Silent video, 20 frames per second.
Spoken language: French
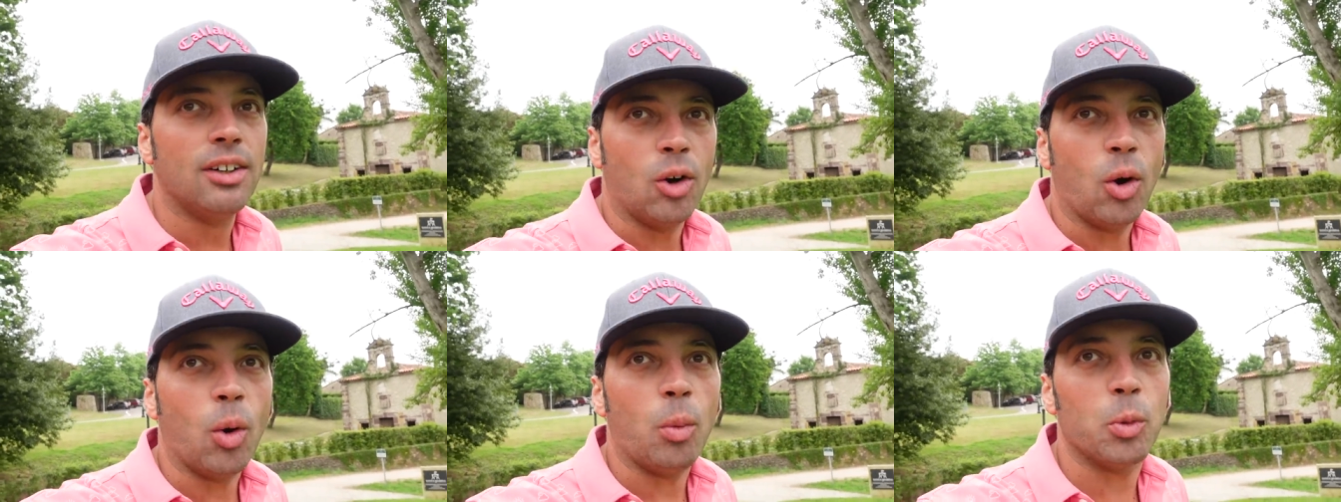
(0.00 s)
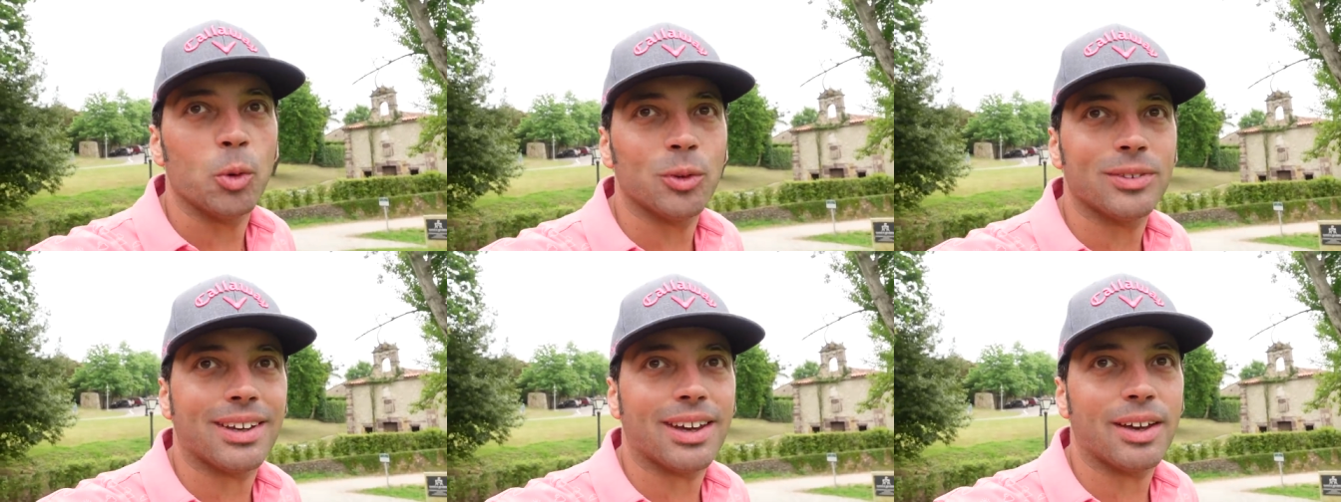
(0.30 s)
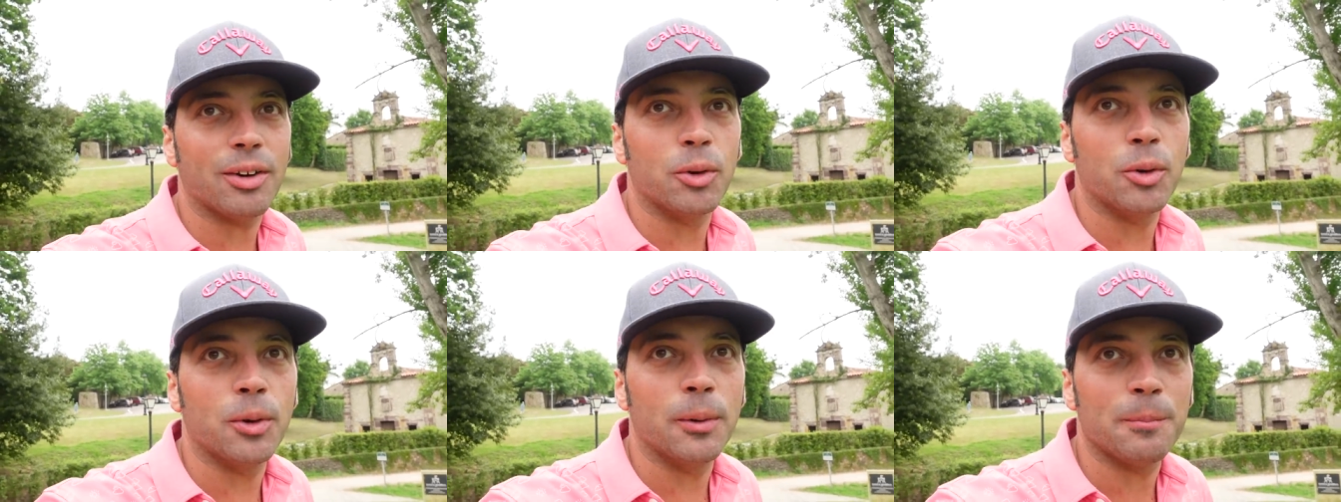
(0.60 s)
on monte
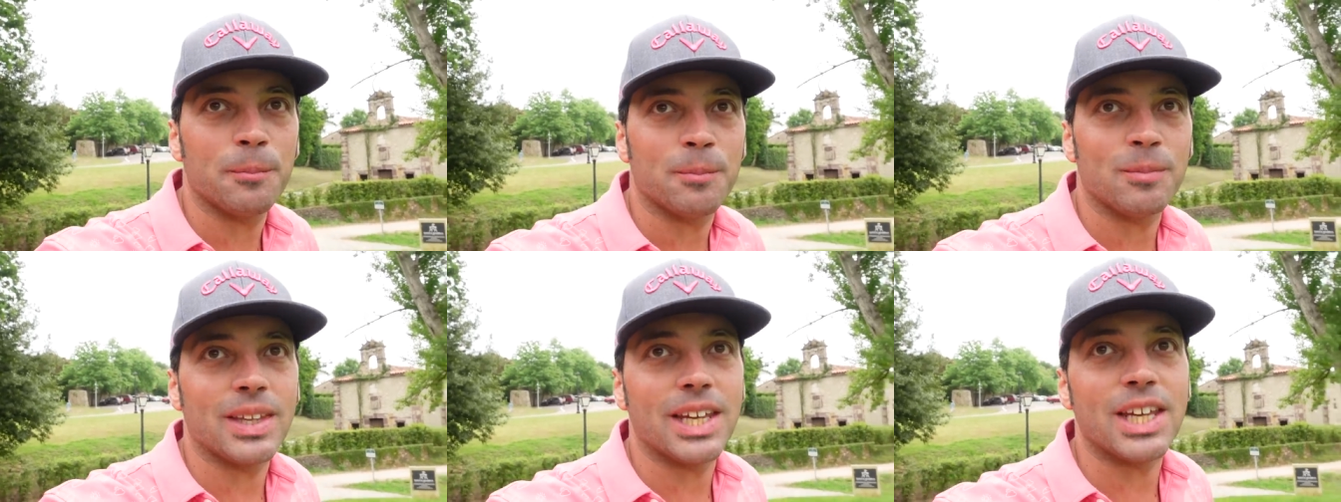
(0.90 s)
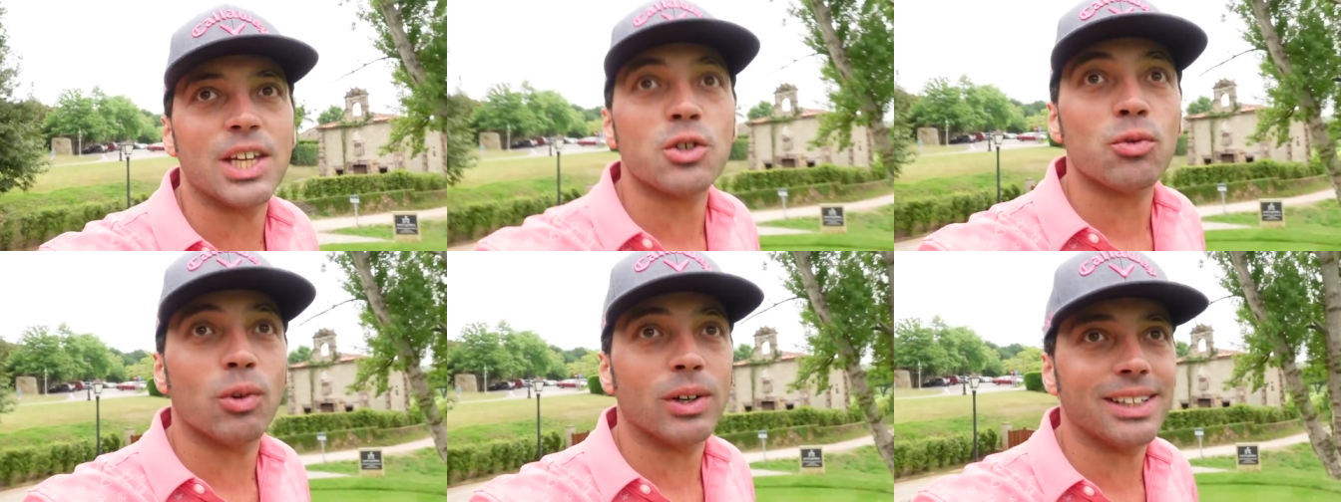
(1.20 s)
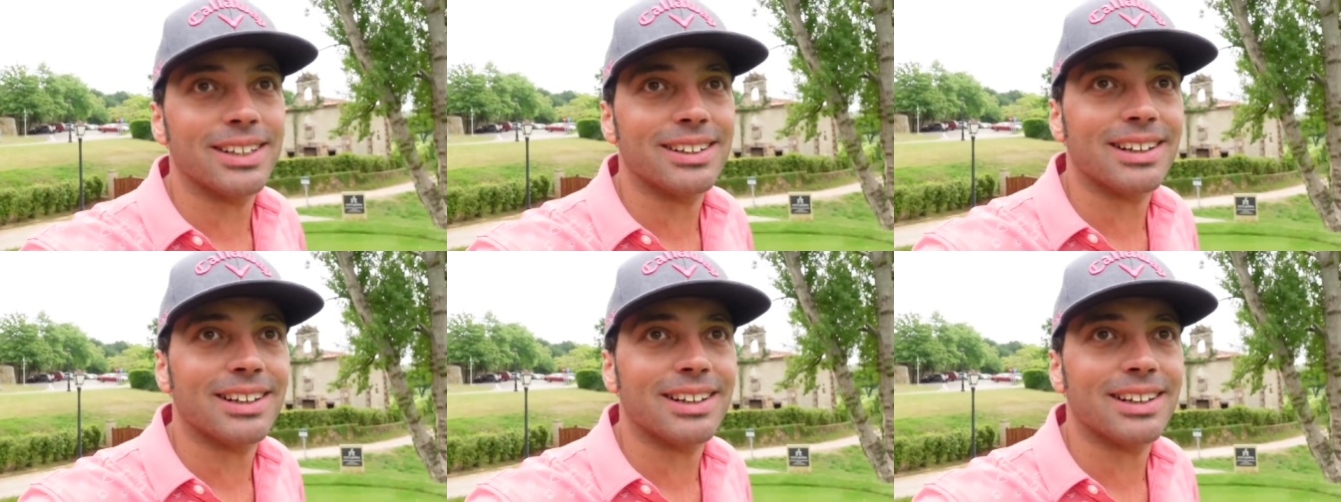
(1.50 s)
très haut et je vois des